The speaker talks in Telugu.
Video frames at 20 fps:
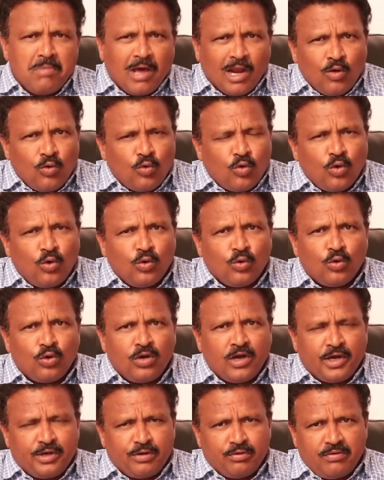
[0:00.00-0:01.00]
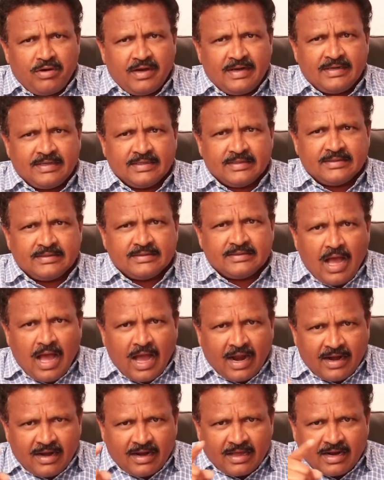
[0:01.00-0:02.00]
మనం కొనుక్కున్నటువంటి
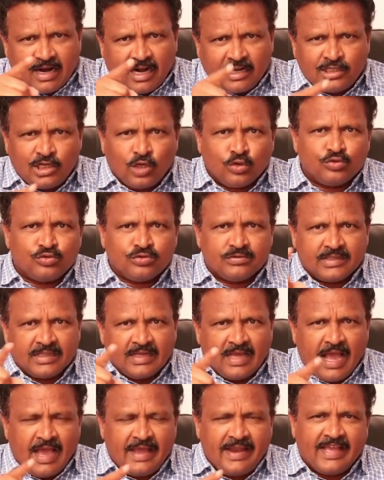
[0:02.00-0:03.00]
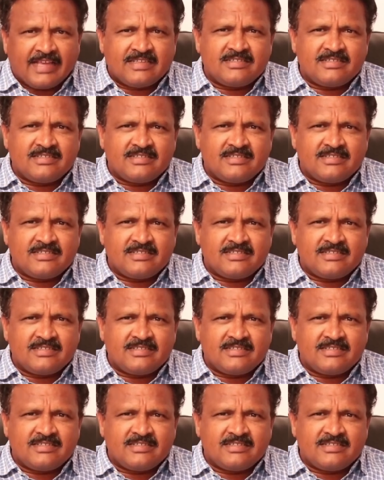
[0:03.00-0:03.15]
అక్కడ కట్ అవుతుంది ఆయన